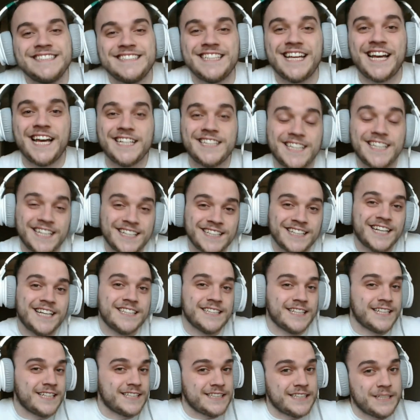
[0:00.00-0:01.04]
nie, nie,
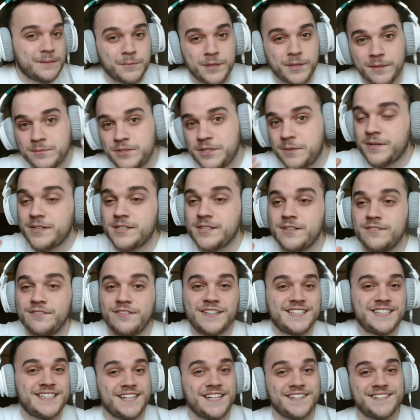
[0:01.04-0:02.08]
nie, nie, dobra, przepraszam
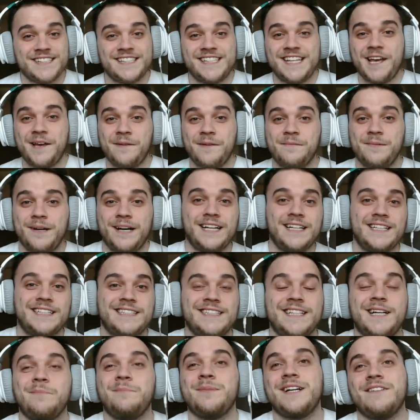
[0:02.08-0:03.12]
was za wstęp,
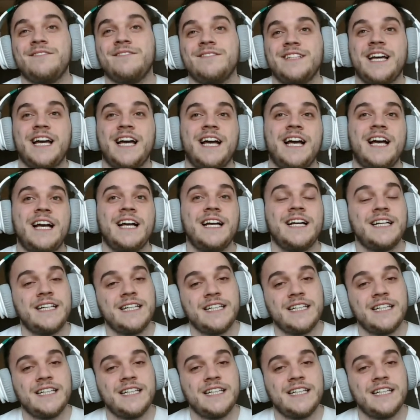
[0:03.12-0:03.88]
ale naprawdę